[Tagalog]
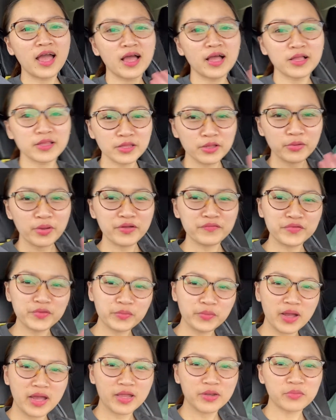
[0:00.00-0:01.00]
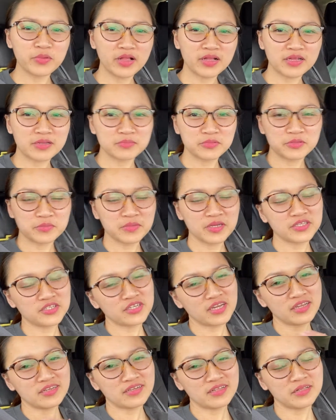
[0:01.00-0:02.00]
Hello everyone! Welcome to my
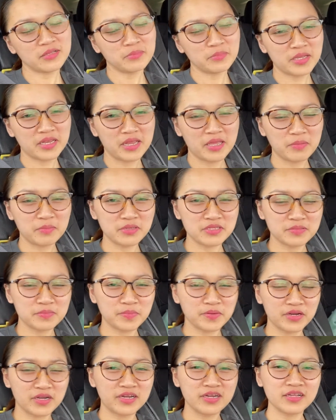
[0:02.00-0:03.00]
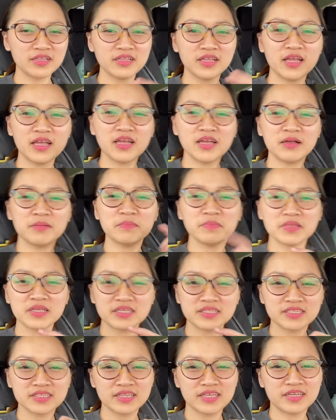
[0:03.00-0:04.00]
channel. My name is Pearl.
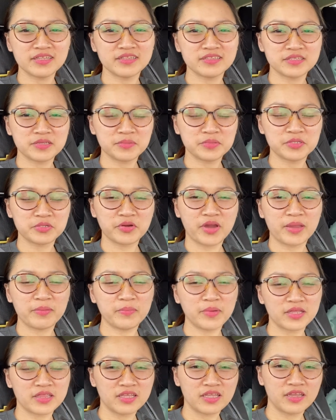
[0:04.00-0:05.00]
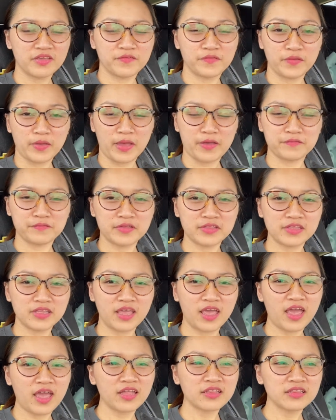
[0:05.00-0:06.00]
Please click the subscribe button if you haven't
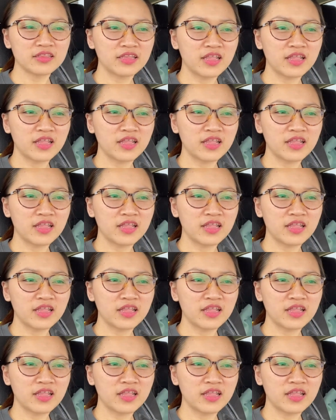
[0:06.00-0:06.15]
yet.